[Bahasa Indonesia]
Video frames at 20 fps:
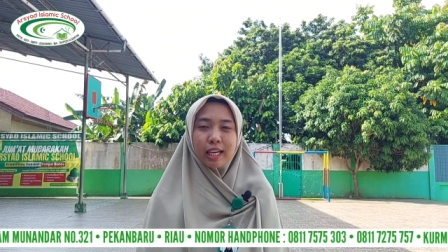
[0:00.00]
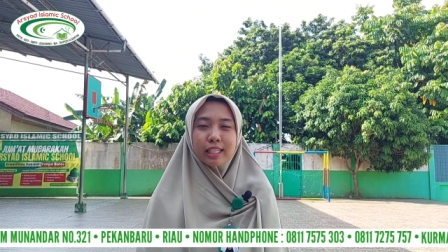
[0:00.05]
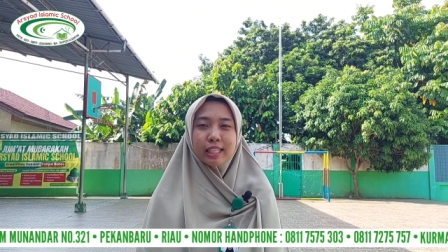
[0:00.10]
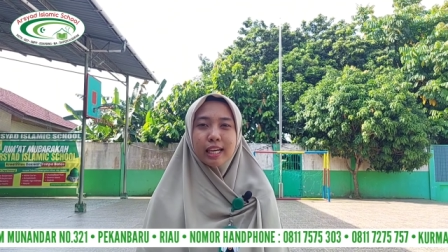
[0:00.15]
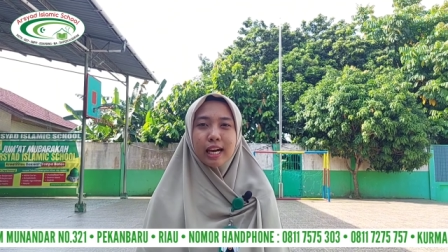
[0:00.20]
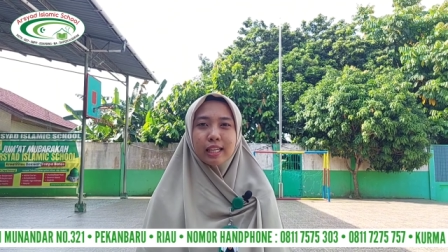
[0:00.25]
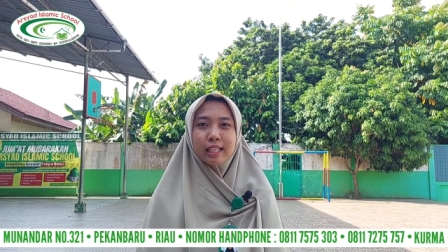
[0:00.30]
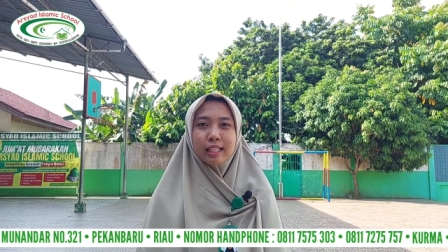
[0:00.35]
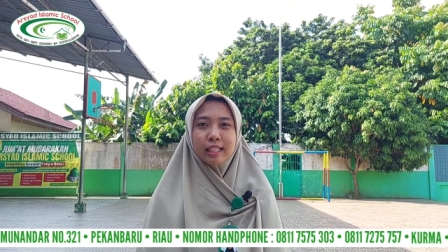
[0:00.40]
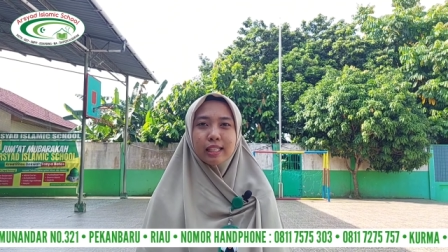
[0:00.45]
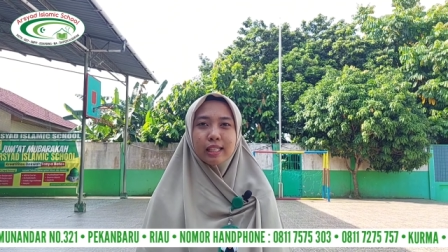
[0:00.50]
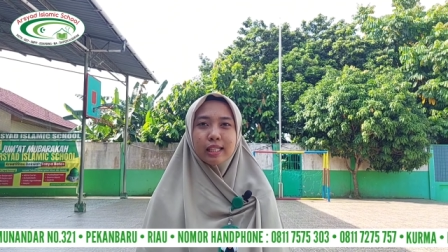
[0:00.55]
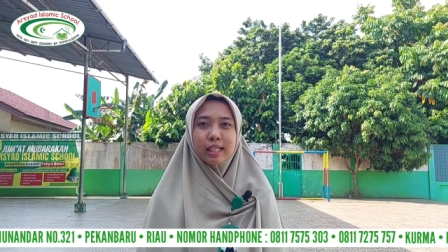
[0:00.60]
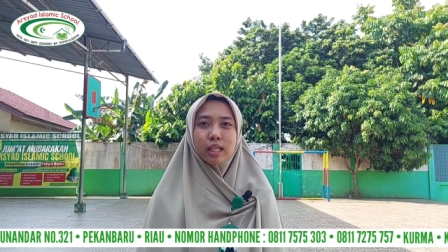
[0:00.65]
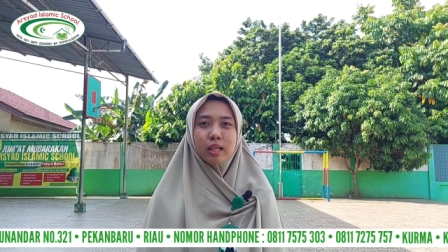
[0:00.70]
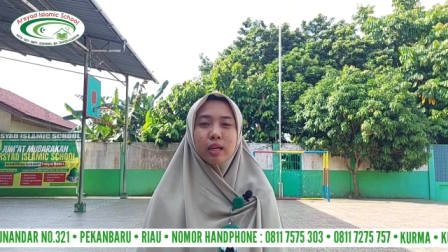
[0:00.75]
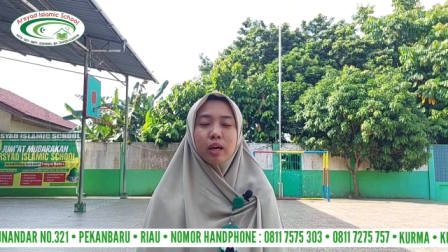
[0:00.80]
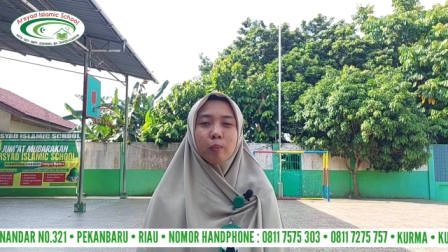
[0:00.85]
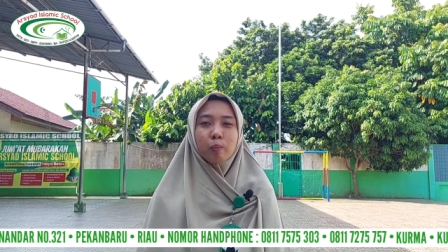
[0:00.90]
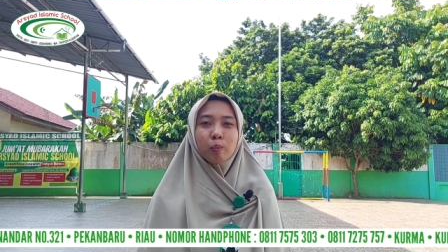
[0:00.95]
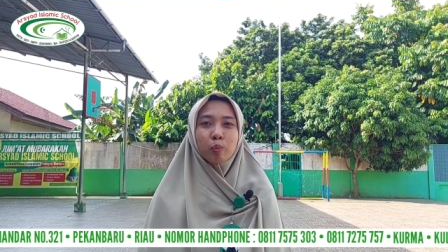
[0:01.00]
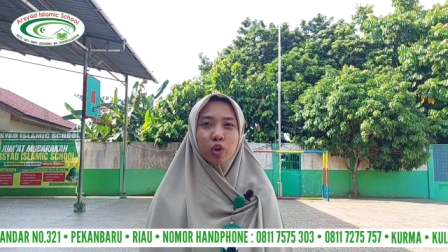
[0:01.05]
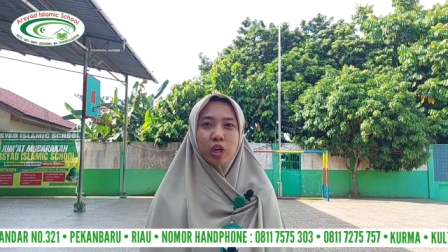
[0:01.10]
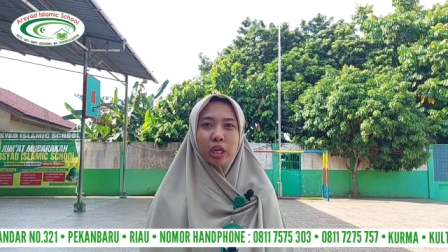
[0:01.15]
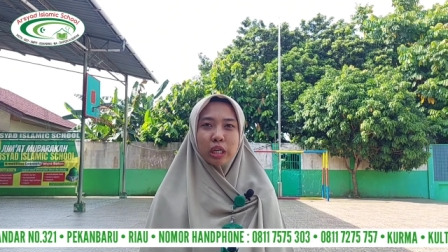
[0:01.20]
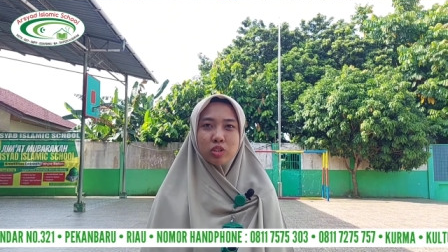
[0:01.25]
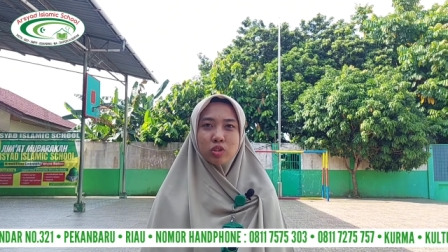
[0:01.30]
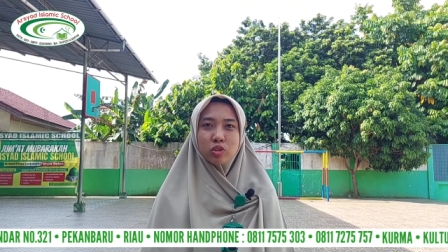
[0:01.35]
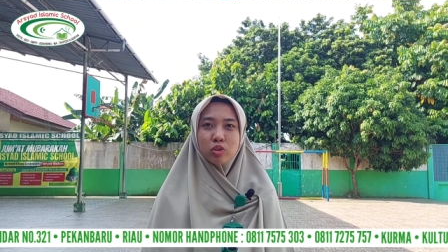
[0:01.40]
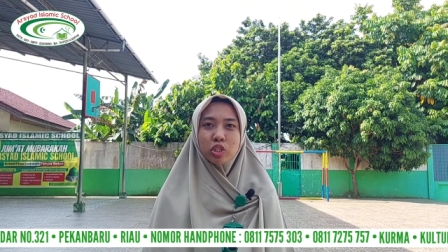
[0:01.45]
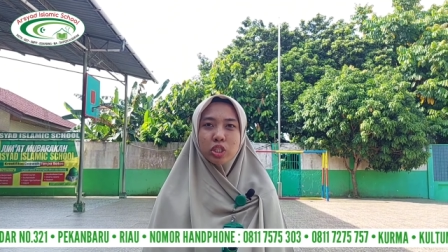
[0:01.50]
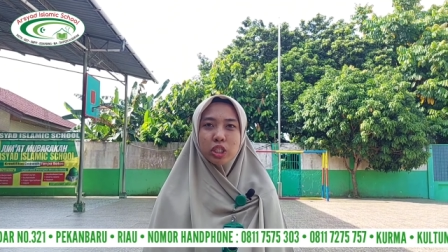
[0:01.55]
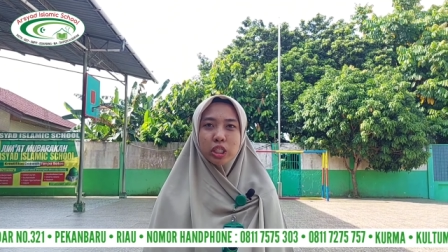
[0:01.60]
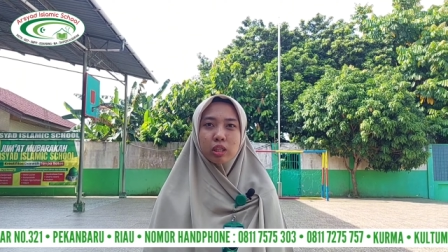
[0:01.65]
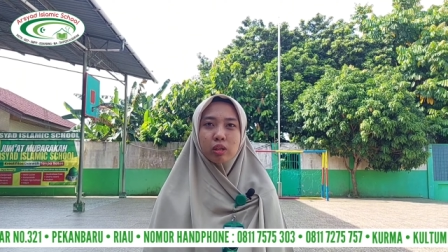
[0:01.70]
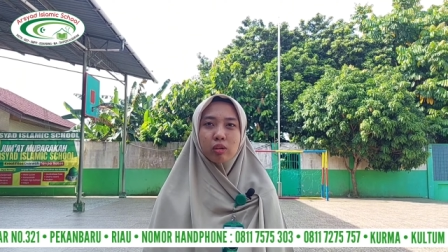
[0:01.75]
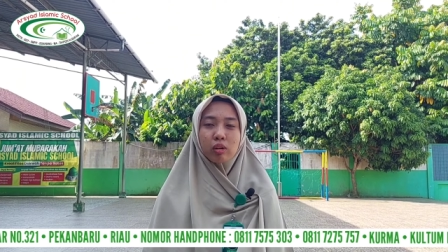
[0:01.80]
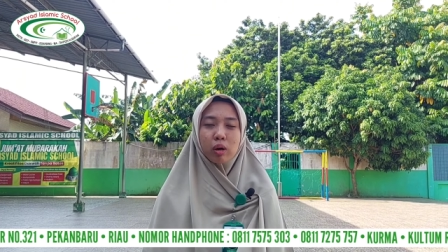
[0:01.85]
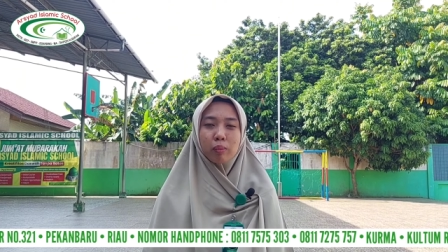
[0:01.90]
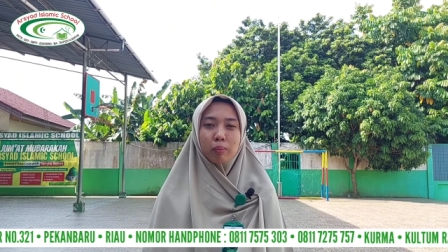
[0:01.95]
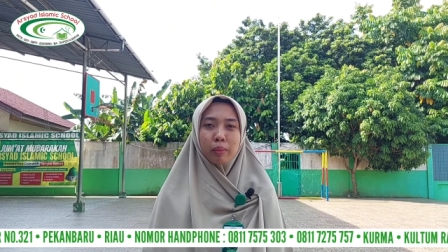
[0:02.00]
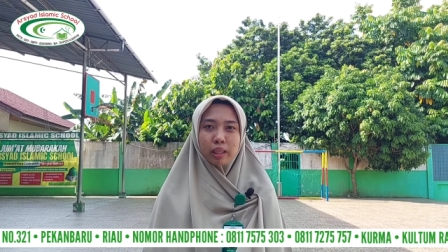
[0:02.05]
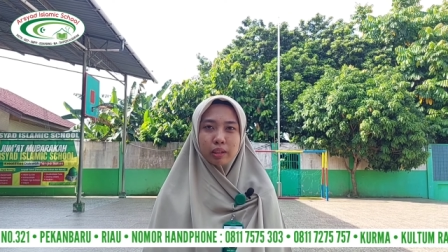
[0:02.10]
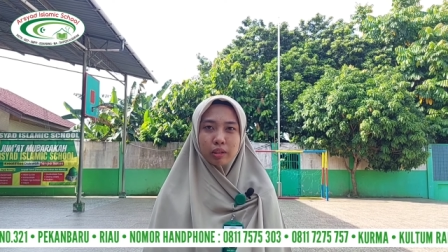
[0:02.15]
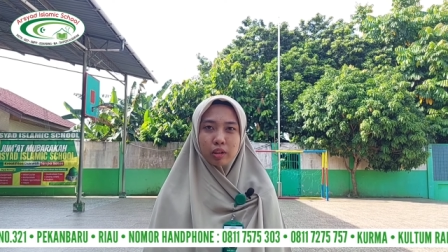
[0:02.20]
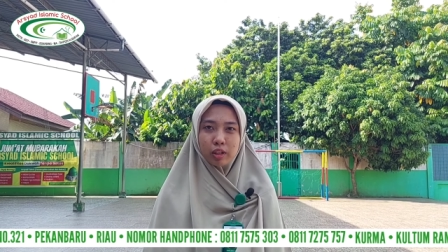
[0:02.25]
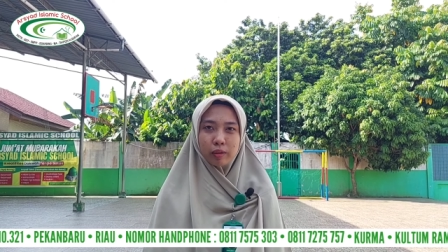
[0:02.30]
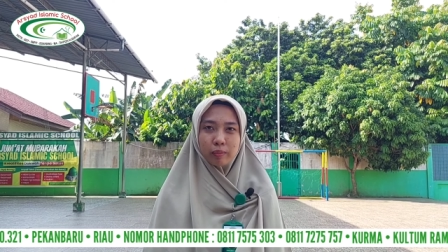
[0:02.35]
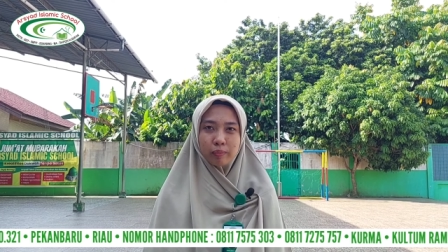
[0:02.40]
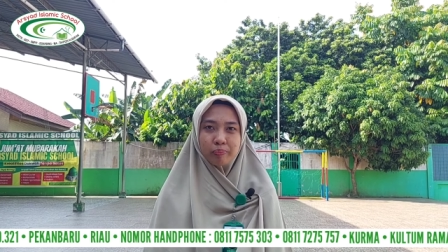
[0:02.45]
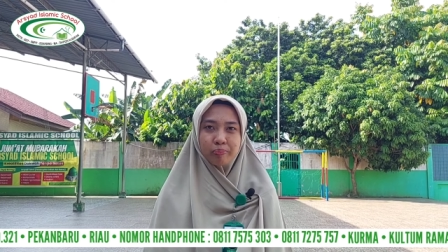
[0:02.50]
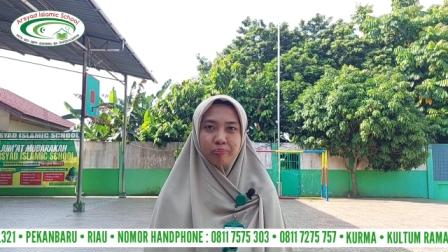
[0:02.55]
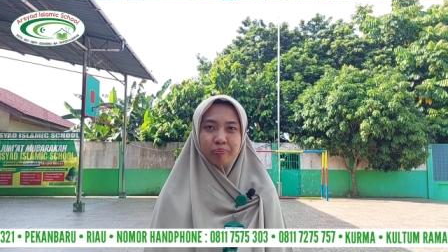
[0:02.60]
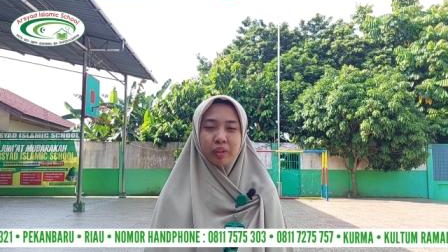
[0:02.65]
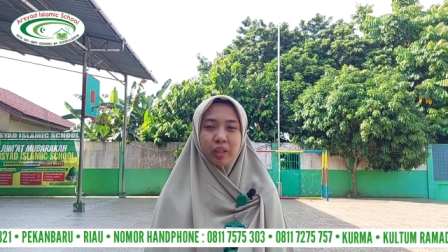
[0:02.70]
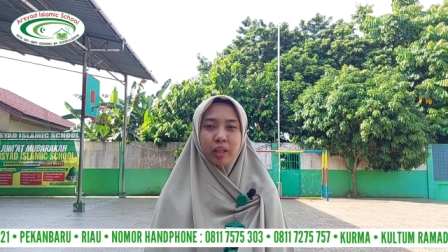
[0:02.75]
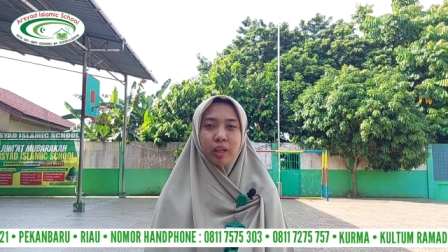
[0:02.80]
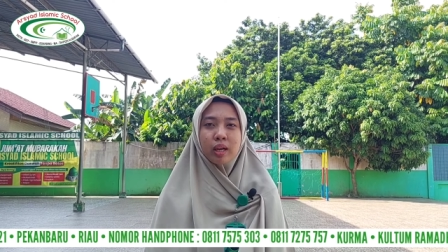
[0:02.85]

yakni bulan suci Ramadan.